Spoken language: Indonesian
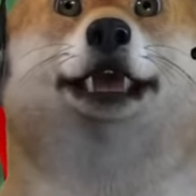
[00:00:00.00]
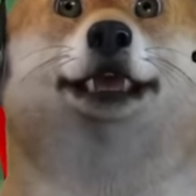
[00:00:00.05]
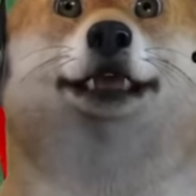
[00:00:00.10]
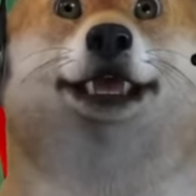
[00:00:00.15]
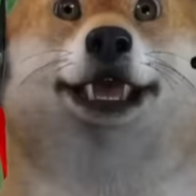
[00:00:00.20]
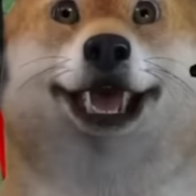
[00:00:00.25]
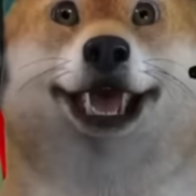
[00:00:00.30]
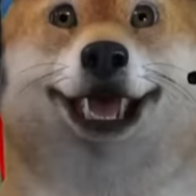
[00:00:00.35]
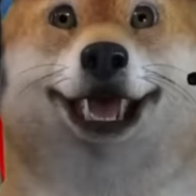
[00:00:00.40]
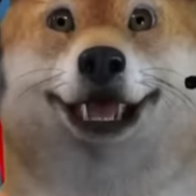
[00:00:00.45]

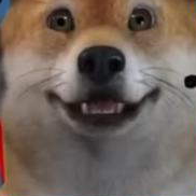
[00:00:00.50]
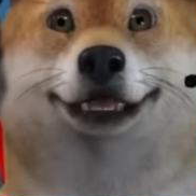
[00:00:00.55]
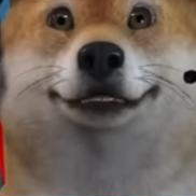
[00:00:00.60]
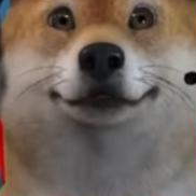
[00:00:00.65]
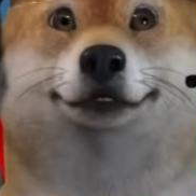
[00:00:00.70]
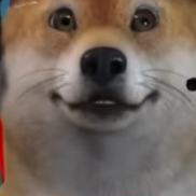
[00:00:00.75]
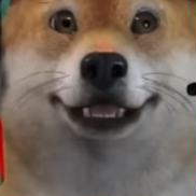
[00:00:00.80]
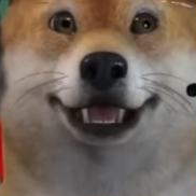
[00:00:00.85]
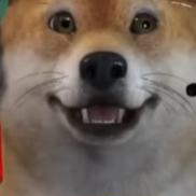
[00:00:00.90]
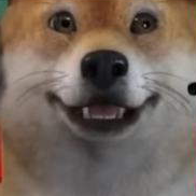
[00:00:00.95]
gede ya.
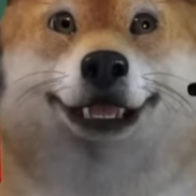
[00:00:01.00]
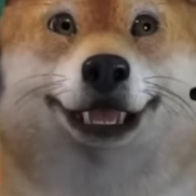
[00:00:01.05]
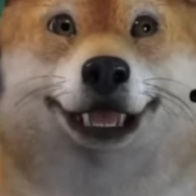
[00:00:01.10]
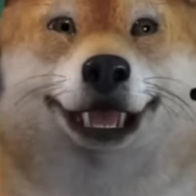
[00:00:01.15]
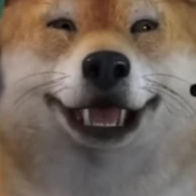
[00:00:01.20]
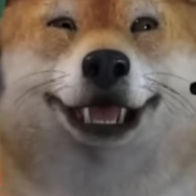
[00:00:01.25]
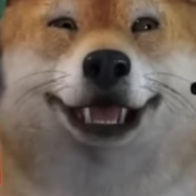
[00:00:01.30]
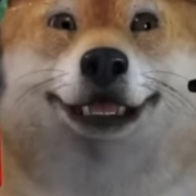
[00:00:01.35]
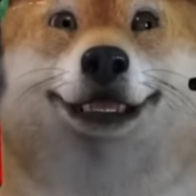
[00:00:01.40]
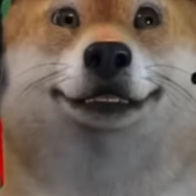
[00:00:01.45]
Sini
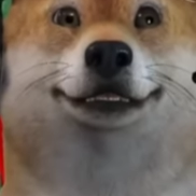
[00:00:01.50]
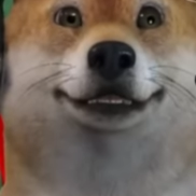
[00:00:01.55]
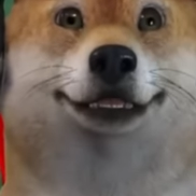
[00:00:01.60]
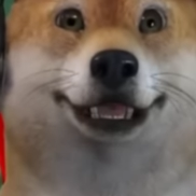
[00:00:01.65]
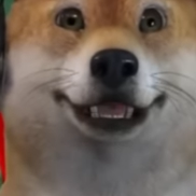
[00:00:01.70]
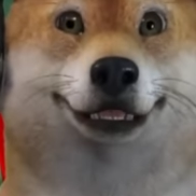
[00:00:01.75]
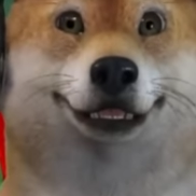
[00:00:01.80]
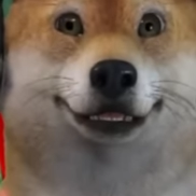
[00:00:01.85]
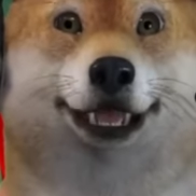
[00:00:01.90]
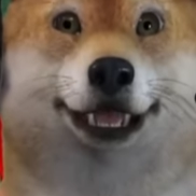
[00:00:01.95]
sini.
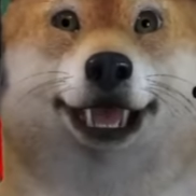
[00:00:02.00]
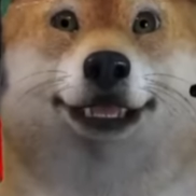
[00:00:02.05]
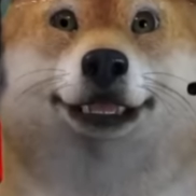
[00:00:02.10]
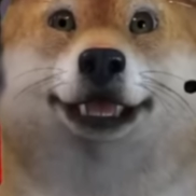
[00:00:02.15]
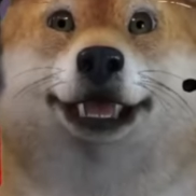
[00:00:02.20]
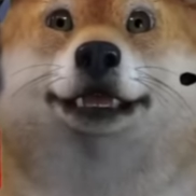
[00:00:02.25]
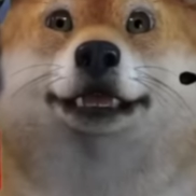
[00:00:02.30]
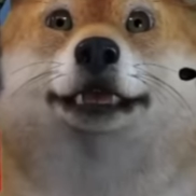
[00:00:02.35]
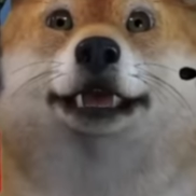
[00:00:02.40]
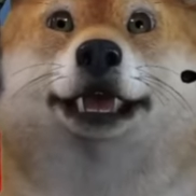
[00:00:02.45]
Kamu
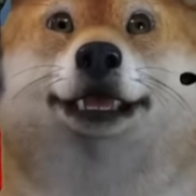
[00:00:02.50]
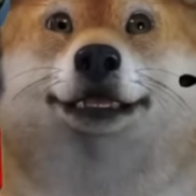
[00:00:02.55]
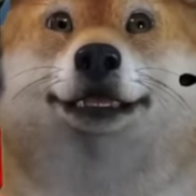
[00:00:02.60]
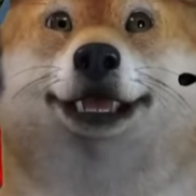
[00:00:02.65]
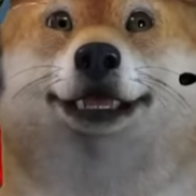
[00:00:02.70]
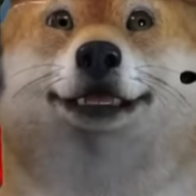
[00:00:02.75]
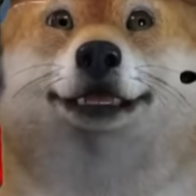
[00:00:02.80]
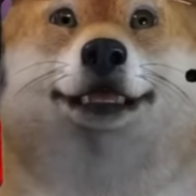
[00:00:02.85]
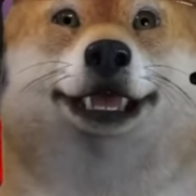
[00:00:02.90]
absen dulu, absen dulu.